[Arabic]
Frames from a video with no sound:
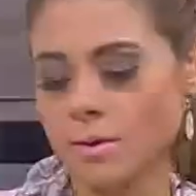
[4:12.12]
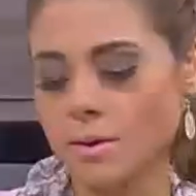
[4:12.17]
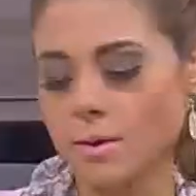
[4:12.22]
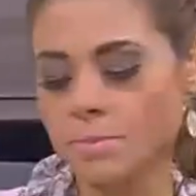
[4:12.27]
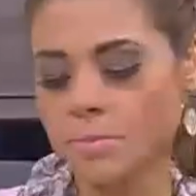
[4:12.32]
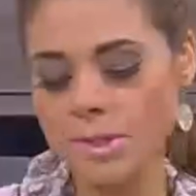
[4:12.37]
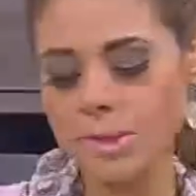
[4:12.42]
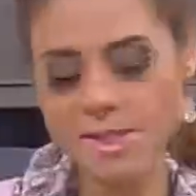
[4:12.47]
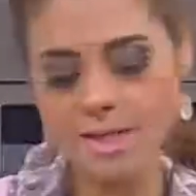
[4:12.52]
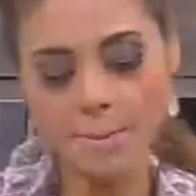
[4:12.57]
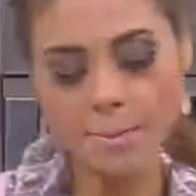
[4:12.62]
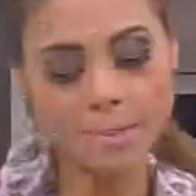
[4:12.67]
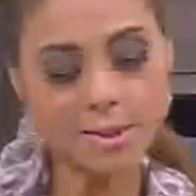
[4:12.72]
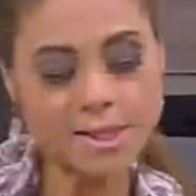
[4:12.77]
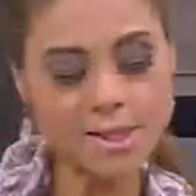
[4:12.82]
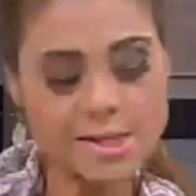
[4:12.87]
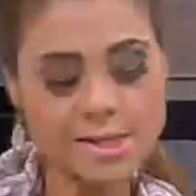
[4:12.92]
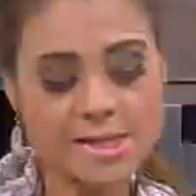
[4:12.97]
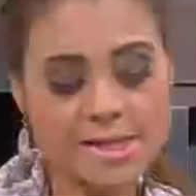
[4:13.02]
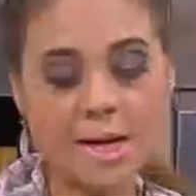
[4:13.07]

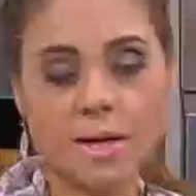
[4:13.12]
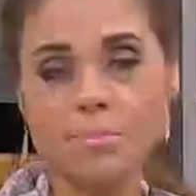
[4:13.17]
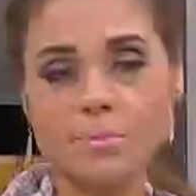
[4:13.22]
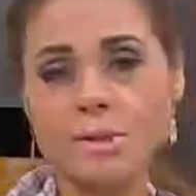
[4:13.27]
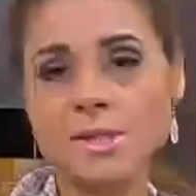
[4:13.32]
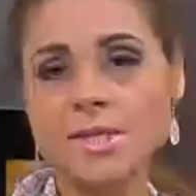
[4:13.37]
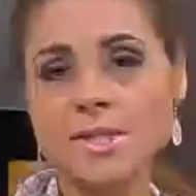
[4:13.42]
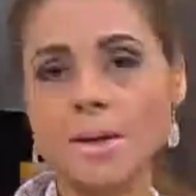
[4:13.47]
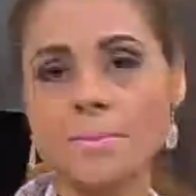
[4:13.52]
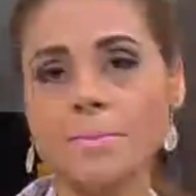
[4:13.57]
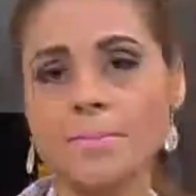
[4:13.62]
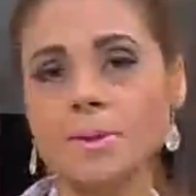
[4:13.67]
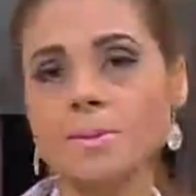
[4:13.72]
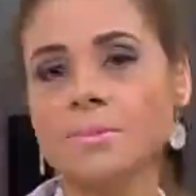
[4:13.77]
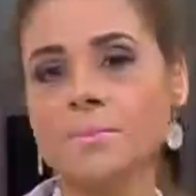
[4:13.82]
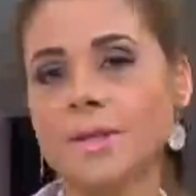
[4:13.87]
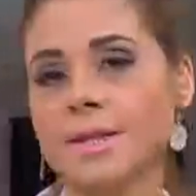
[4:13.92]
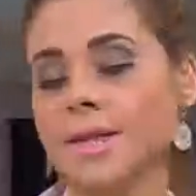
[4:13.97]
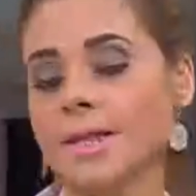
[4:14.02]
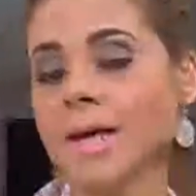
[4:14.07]
بنثبت ازاي بنثبت
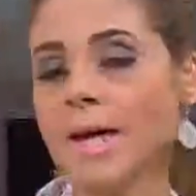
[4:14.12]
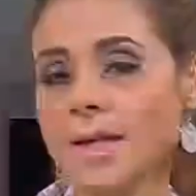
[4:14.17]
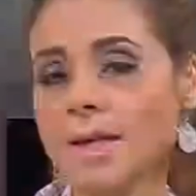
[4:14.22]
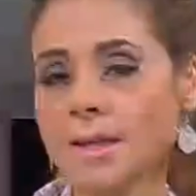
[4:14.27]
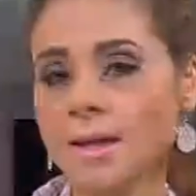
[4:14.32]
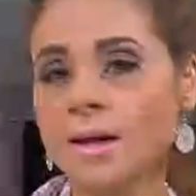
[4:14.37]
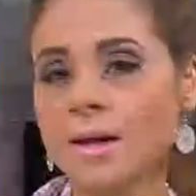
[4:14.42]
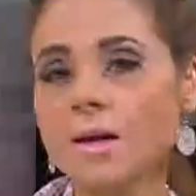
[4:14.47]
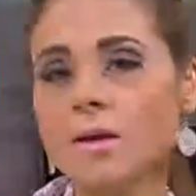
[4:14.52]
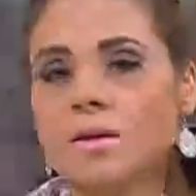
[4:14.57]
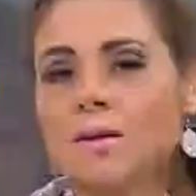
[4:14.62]
بان احنا